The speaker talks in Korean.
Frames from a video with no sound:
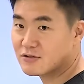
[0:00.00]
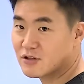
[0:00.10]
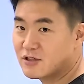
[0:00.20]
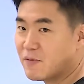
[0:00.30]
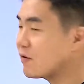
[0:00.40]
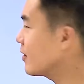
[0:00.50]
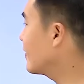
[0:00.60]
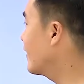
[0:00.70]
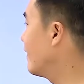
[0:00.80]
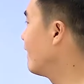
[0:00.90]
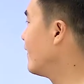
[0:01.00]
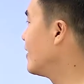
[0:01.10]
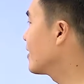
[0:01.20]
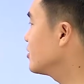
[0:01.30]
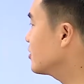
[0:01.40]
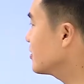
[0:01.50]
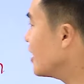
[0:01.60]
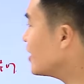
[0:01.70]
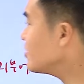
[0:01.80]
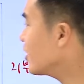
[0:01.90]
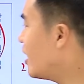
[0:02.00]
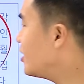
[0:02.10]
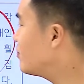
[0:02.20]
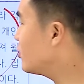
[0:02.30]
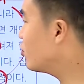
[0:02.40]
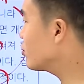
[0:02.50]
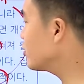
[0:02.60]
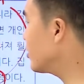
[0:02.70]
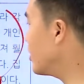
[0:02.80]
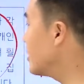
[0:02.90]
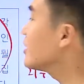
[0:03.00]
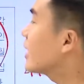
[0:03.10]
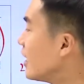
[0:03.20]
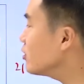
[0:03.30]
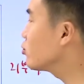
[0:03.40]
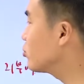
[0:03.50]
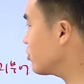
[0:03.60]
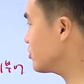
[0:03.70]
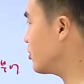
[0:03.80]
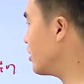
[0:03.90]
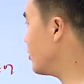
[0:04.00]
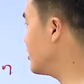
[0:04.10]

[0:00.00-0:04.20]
거죠. 힘의 관계. 그래서 따라서 개인이 비도덕적이 아니 개인이 도덕적이라고